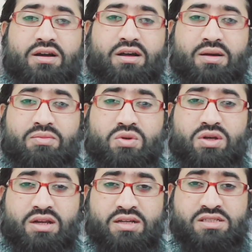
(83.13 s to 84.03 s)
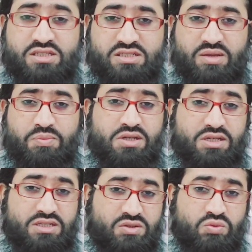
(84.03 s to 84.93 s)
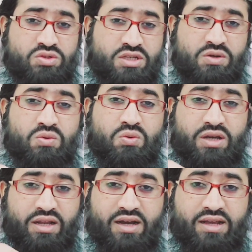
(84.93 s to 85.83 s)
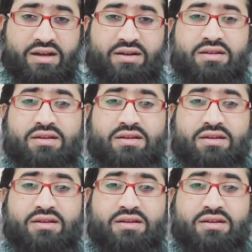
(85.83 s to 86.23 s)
अल्हम्दुलिल्लाह जिसे भी इस नुस्खे को खिलाया